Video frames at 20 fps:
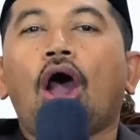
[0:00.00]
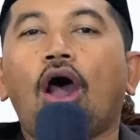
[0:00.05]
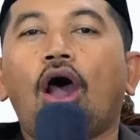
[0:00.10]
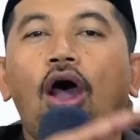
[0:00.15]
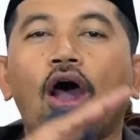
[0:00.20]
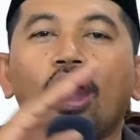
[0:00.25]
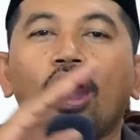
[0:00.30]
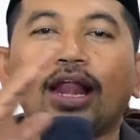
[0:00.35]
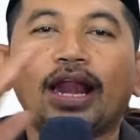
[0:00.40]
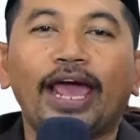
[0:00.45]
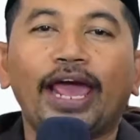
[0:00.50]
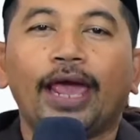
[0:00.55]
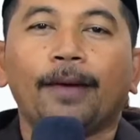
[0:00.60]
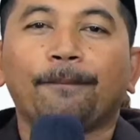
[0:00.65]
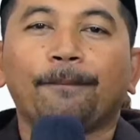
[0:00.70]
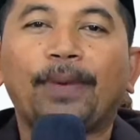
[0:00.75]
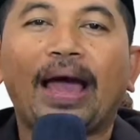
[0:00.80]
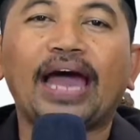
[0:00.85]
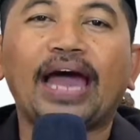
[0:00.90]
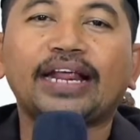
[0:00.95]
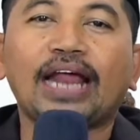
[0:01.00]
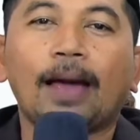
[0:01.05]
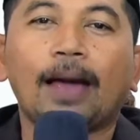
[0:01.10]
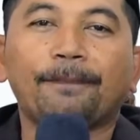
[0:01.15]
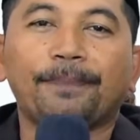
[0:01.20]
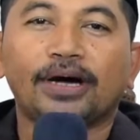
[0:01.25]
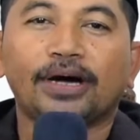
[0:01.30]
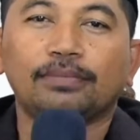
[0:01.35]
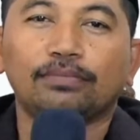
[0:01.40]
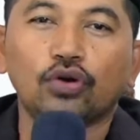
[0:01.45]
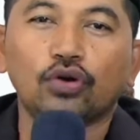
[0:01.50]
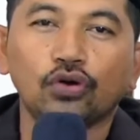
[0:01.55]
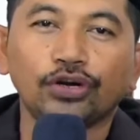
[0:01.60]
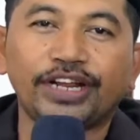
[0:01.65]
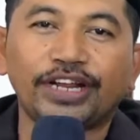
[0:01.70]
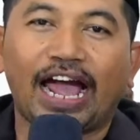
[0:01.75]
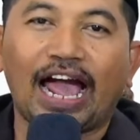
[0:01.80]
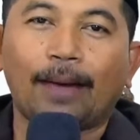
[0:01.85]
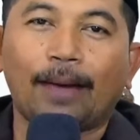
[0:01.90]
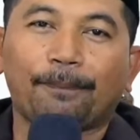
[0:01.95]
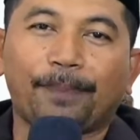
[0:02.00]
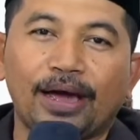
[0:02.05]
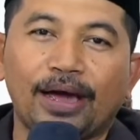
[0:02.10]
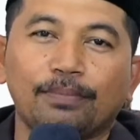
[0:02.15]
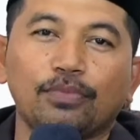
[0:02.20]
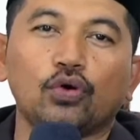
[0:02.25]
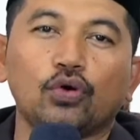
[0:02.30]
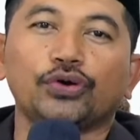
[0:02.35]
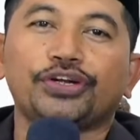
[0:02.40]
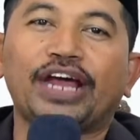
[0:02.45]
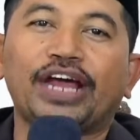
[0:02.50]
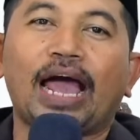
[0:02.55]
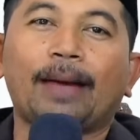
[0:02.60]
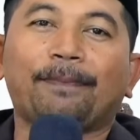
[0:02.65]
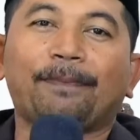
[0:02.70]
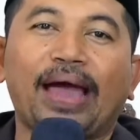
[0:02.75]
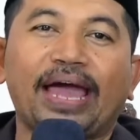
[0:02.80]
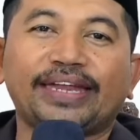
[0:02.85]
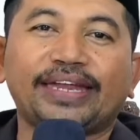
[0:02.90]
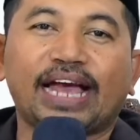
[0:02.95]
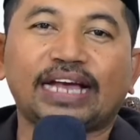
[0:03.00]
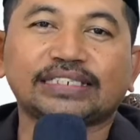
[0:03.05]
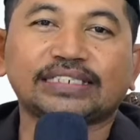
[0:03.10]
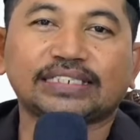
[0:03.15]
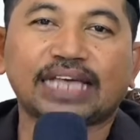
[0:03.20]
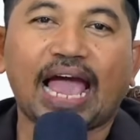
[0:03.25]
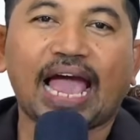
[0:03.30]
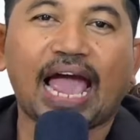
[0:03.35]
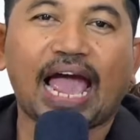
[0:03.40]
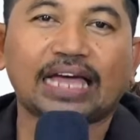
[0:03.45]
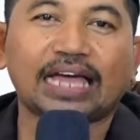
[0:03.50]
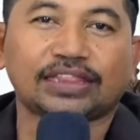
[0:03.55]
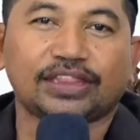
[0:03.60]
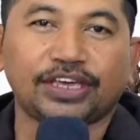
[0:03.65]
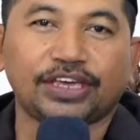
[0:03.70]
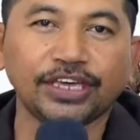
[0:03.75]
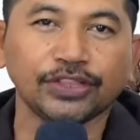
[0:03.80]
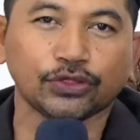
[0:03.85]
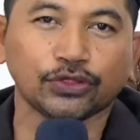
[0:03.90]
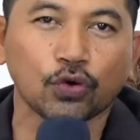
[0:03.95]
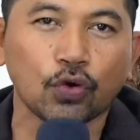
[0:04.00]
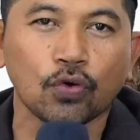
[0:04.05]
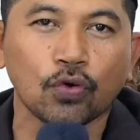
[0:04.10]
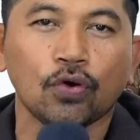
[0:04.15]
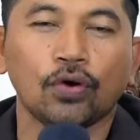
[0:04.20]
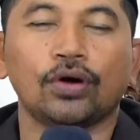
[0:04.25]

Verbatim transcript: oleh para pemuda-pemuda pada saat itu